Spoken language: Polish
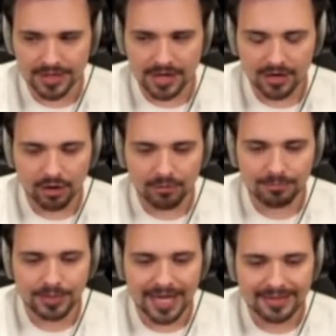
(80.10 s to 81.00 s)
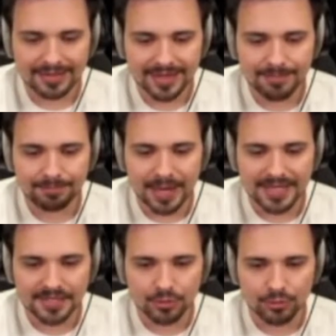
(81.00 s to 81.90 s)
kompletnie
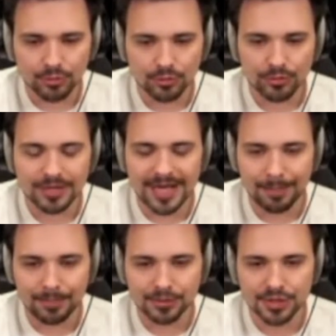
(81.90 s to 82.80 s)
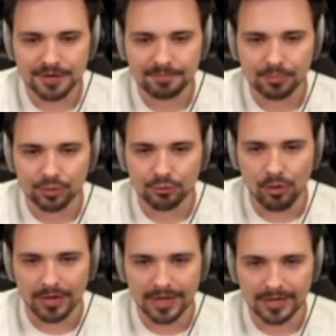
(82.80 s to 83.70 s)
bez ruchu, gapiąc się w
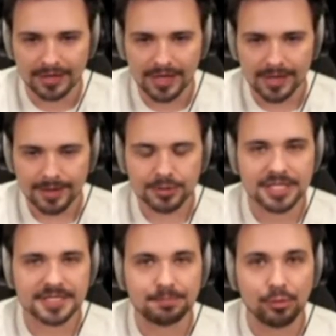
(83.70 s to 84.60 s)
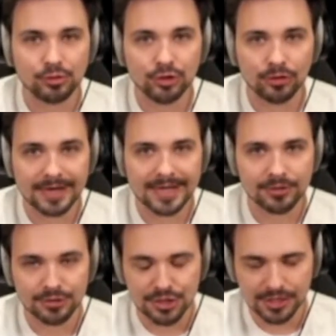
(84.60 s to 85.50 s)
podłogę przez półtorej
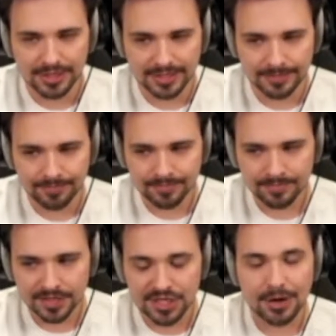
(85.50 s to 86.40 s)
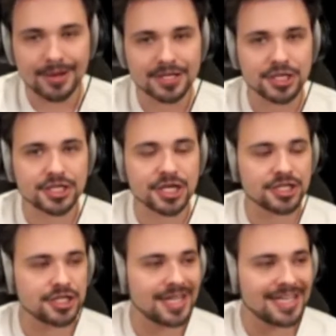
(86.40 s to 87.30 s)
godziny. Działa się
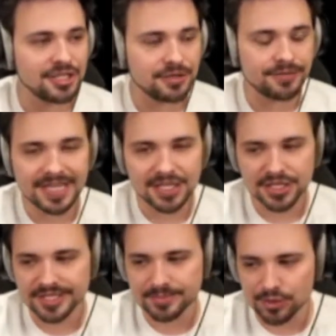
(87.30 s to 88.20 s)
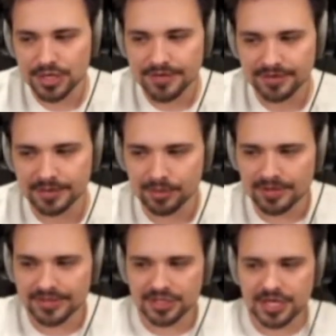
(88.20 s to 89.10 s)
rzecz najdziwniejsza z możliwych,
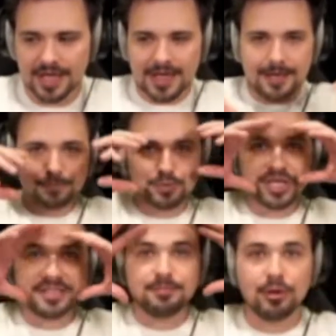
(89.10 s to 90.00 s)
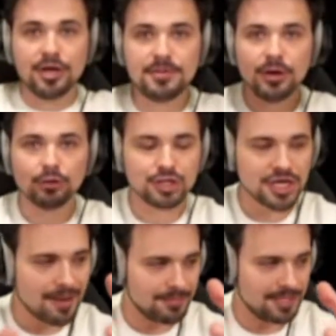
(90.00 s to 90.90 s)
ponieważ przed moimi
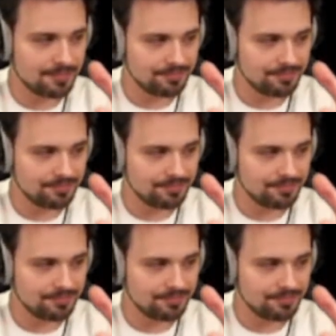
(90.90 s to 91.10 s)
oczami